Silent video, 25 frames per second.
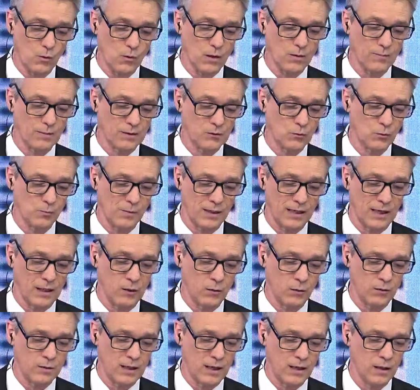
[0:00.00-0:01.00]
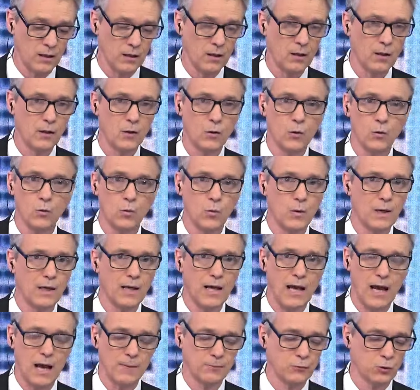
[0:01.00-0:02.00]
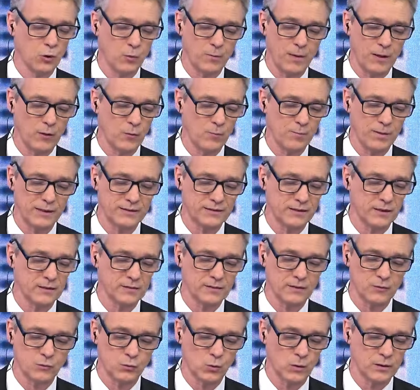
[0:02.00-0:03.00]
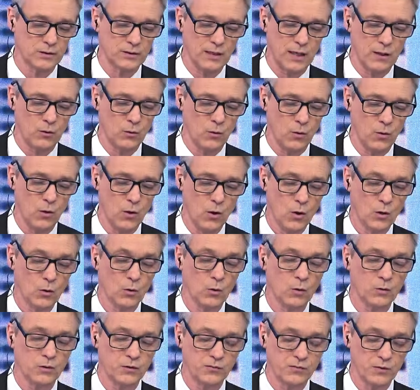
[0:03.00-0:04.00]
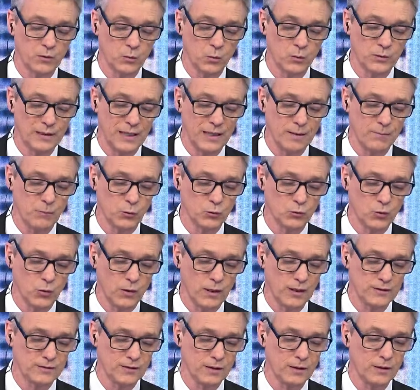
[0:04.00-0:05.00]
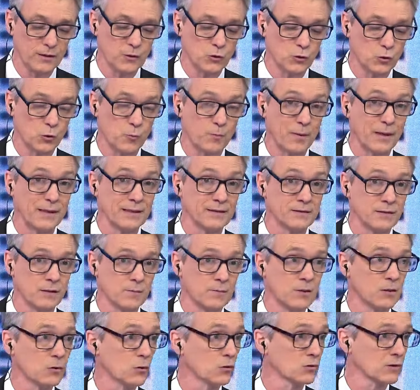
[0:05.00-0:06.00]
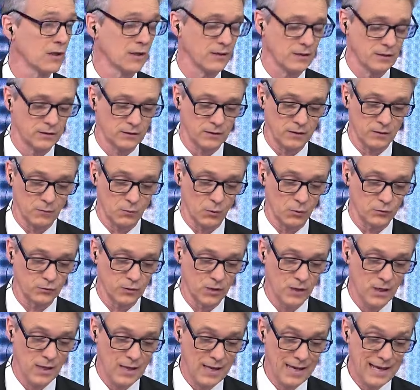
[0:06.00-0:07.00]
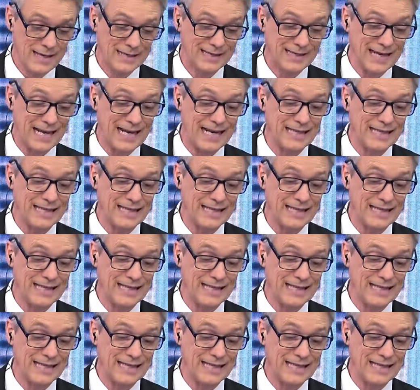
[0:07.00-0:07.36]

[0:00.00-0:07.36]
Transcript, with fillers: Armando Maradona, no era apto para un paciente en su estado, con dificultades motoras y sus padecimientos adictivos, que en la